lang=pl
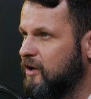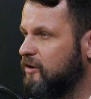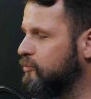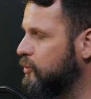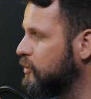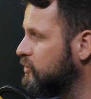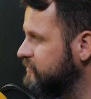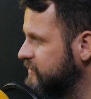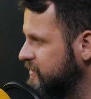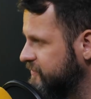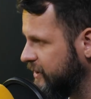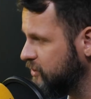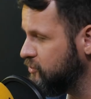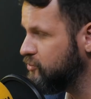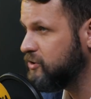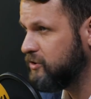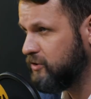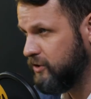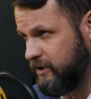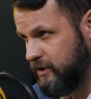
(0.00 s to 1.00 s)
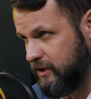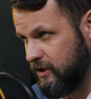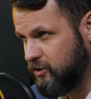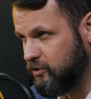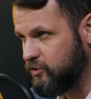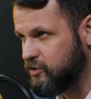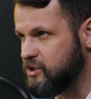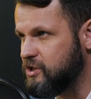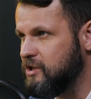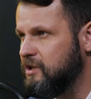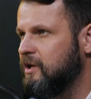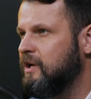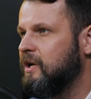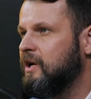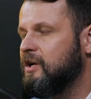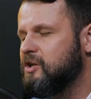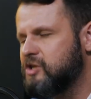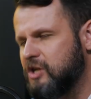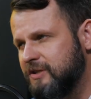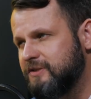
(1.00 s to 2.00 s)
w porównywaniu się do innych ludzi,
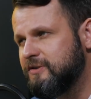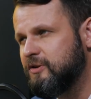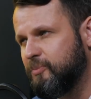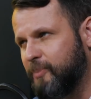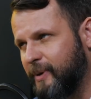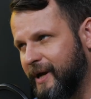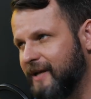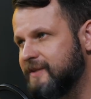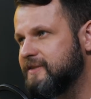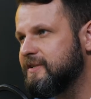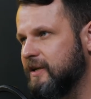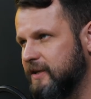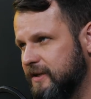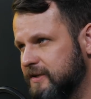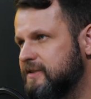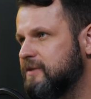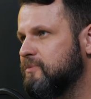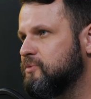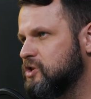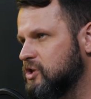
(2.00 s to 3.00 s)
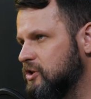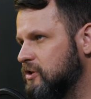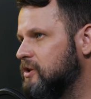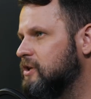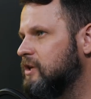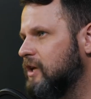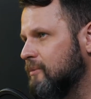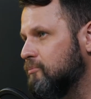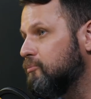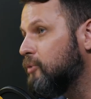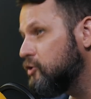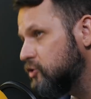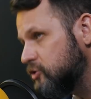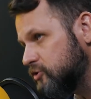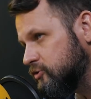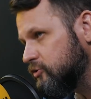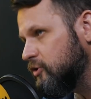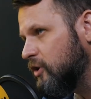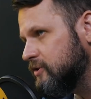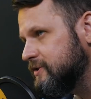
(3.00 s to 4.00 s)
często praca jest tym czynnikiem
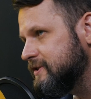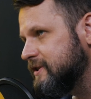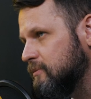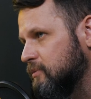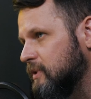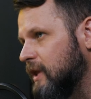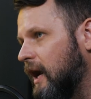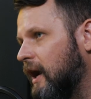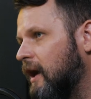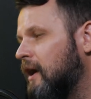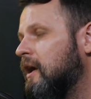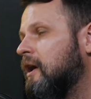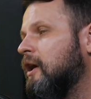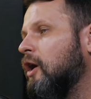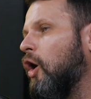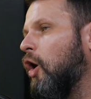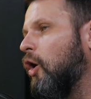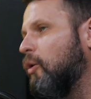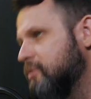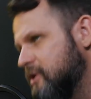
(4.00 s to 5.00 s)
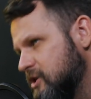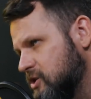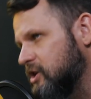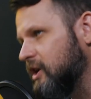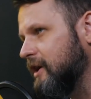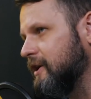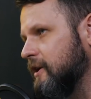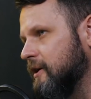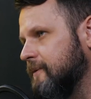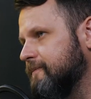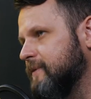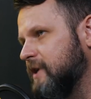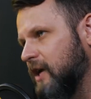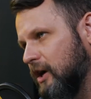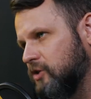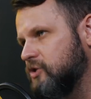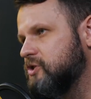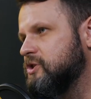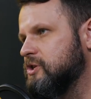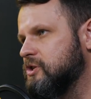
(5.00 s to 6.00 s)
bodźcującym na obniżenie
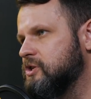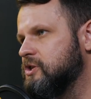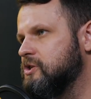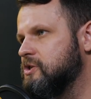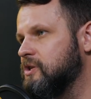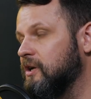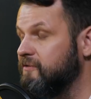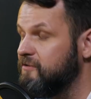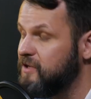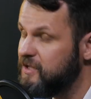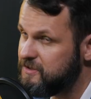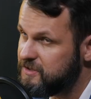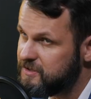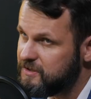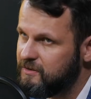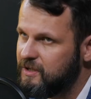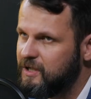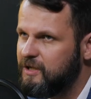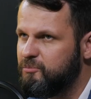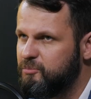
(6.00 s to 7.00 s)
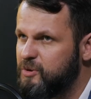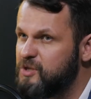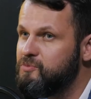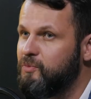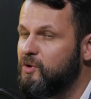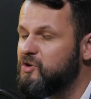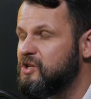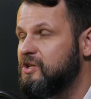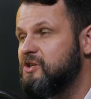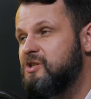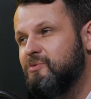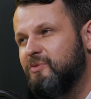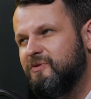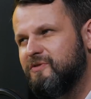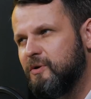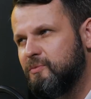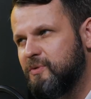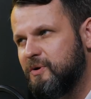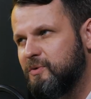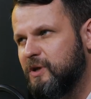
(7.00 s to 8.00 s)
jakości życia, więc być może idziemy w
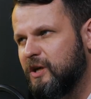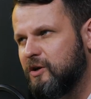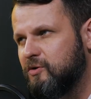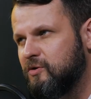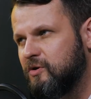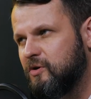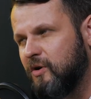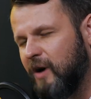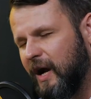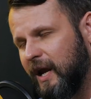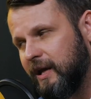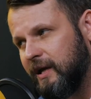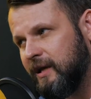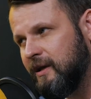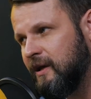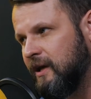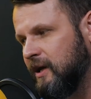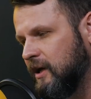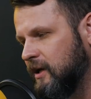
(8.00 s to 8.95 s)
dobrym kierunku, ale